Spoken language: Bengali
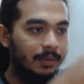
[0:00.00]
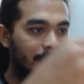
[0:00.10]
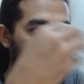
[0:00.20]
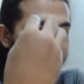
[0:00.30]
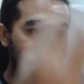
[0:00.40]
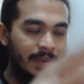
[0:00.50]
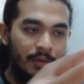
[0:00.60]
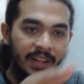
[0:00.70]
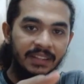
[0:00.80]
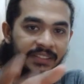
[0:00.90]
বা যে
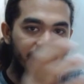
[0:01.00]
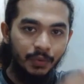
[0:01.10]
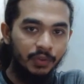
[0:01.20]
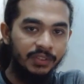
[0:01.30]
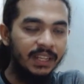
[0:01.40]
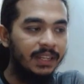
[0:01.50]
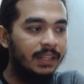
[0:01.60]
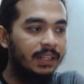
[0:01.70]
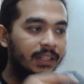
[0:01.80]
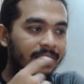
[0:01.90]
ভ্যালুটি ইনসার্ট করছে
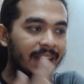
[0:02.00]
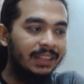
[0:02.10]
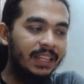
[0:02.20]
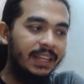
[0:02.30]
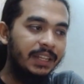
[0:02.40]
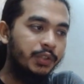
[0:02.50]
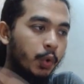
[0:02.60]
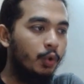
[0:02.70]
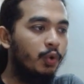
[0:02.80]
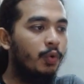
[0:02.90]
তার থেকে
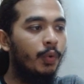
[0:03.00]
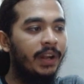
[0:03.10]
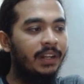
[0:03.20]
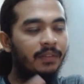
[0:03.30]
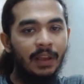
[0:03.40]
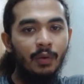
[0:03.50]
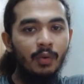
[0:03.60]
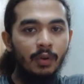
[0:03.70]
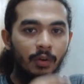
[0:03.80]
ছোট কোনো একটা ভ্যালু